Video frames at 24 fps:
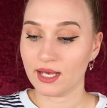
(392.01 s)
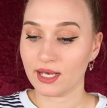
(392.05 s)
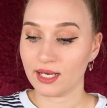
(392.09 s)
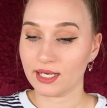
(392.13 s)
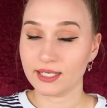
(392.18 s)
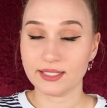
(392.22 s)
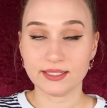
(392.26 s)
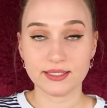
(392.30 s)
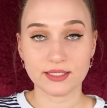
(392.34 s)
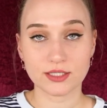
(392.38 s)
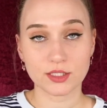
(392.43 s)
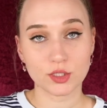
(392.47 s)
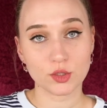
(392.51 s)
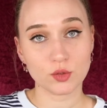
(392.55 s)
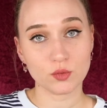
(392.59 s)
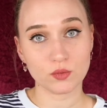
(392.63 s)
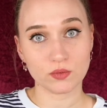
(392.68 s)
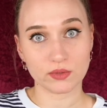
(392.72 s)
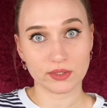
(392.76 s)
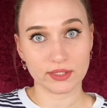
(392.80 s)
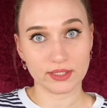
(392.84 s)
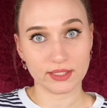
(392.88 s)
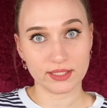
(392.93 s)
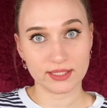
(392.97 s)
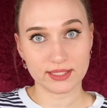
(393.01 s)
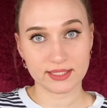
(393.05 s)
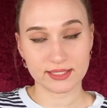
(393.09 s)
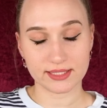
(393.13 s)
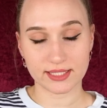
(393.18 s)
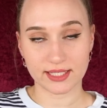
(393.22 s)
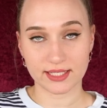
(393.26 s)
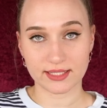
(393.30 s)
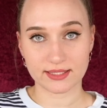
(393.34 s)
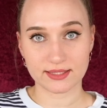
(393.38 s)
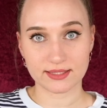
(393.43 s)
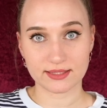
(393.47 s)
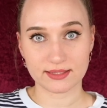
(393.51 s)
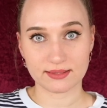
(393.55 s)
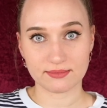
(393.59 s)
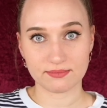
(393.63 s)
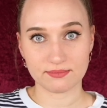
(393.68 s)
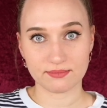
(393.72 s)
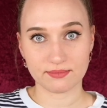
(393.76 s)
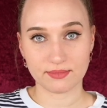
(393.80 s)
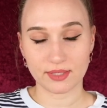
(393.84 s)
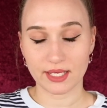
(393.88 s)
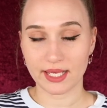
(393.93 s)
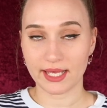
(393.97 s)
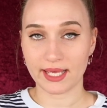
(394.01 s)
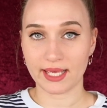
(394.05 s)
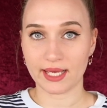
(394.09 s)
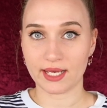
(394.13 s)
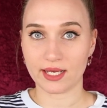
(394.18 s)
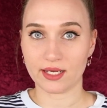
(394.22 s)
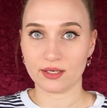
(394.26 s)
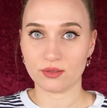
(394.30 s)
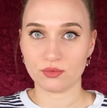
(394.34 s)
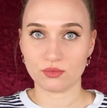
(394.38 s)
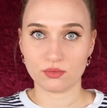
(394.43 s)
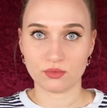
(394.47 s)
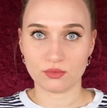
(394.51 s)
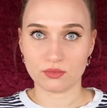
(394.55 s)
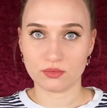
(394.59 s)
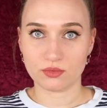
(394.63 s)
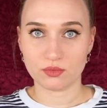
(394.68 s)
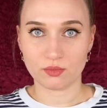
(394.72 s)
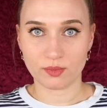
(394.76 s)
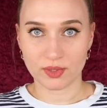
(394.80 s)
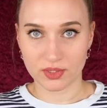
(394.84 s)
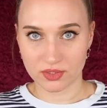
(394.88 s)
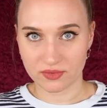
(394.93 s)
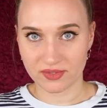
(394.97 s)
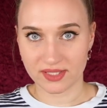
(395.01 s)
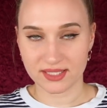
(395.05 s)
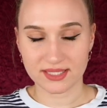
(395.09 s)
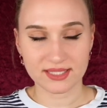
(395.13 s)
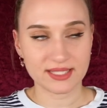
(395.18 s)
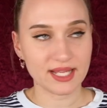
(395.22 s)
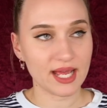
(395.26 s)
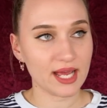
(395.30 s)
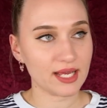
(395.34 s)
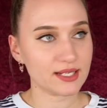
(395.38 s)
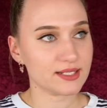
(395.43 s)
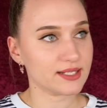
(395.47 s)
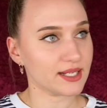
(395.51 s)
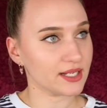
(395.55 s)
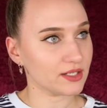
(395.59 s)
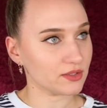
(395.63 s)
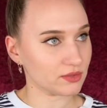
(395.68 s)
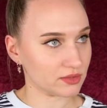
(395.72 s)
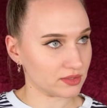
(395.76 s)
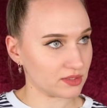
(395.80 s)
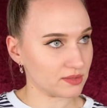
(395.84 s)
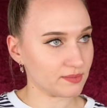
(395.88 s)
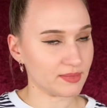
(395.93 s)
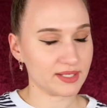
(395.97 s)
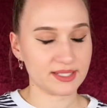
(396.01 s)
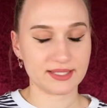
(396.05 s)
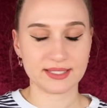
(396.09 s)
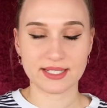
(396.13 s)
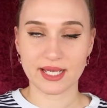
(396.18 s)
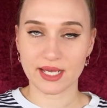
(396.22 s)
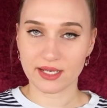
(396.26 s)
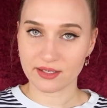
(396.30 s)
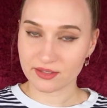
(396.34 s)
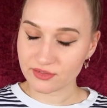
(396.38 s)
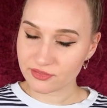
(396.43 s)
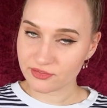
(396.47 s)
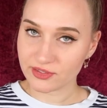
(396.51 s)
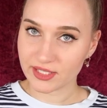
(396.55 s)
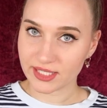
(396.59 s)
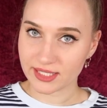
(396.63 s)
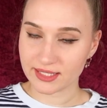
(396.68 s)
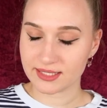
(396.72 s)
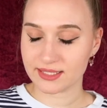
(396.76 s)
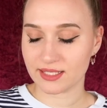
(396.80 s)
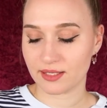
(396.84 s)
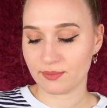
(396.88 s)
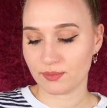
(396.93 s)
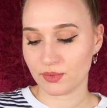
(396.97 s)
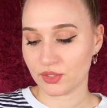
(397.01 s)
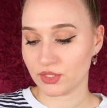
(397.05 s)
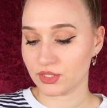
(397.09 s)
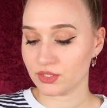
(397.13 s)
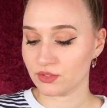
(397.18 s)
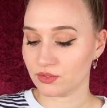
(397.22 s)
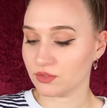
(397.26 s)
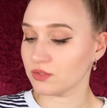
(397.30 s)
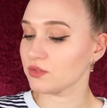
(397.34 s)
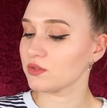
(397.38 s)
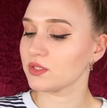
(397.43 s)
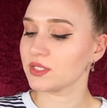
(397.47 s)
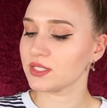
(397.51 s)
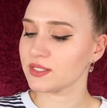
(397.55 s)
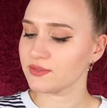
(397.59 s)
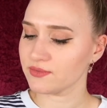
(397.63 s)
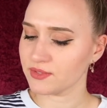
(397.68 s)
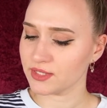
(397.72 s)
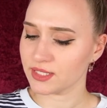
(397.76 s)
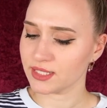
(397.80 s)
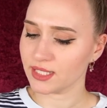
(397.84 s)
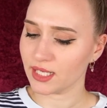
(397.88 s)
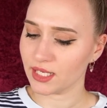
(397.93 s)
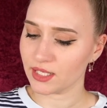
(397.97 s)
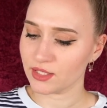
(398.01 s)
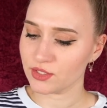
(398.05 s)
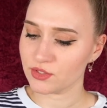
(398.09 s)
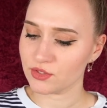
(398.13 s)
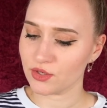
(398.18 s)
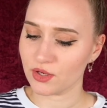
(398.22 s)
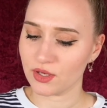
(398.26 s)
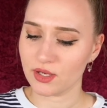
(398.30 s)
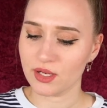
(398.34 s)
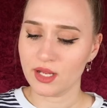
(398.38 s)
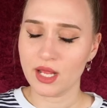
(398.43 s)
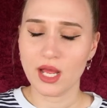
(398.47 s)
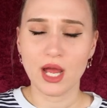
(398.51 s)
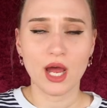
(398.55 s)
richtig cool, dass er über sowas nachdenkt und immer sehr gepflegt sein möchte und so. Und das finde ich echt toll.